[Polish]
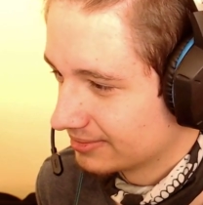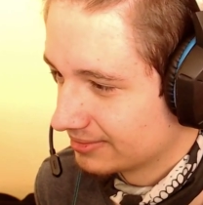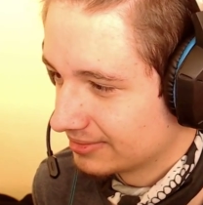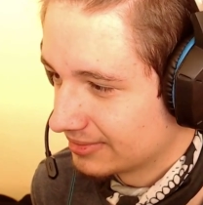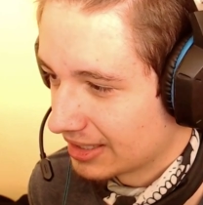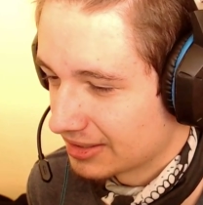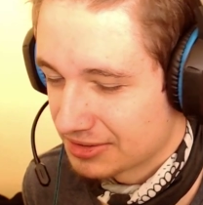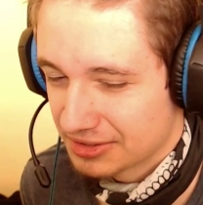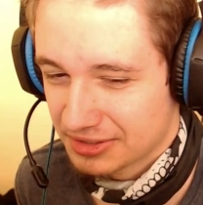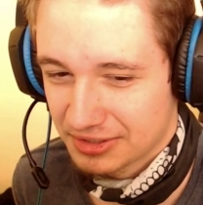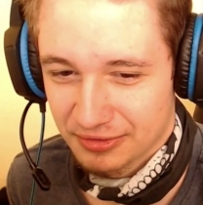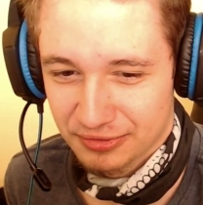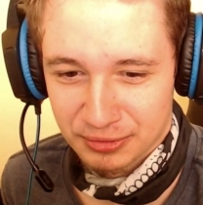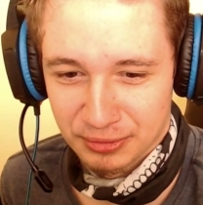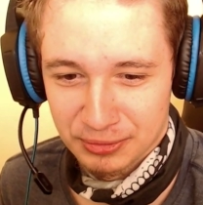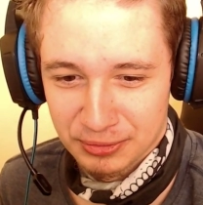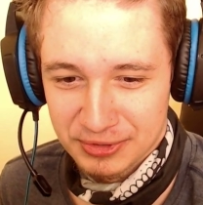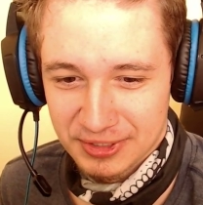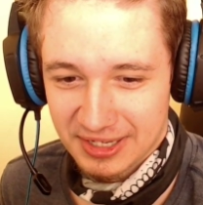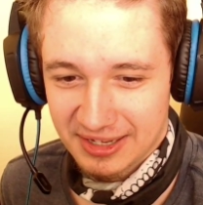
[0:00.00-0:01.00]
Nie, że się
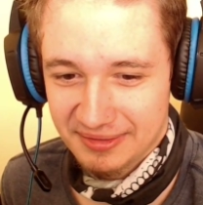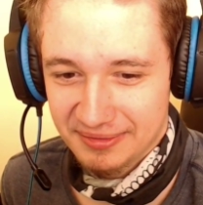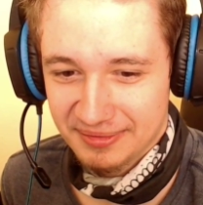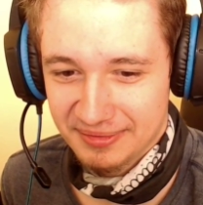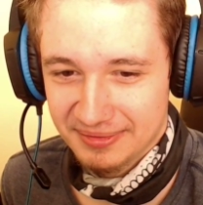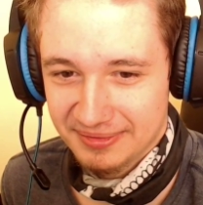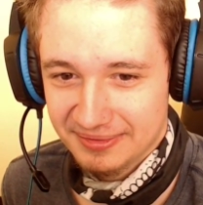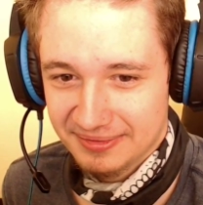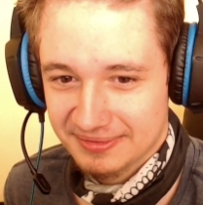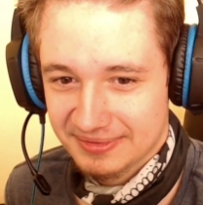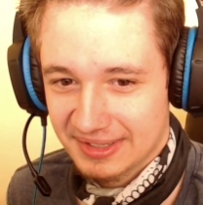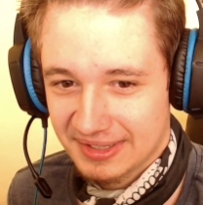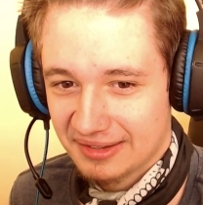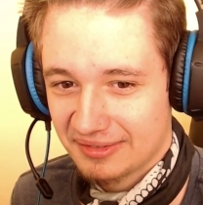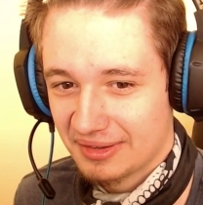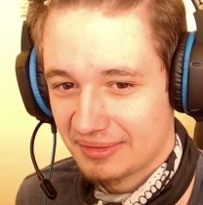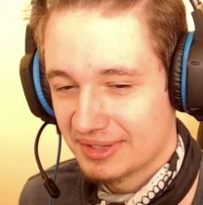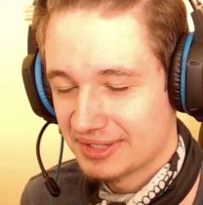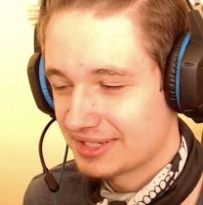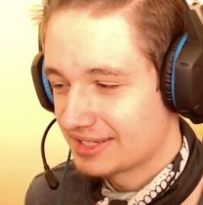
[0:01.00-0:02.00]
wkurzam?
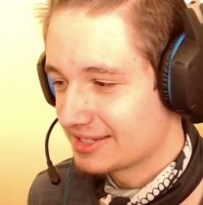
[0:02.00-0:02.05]
Nie wiem, ja się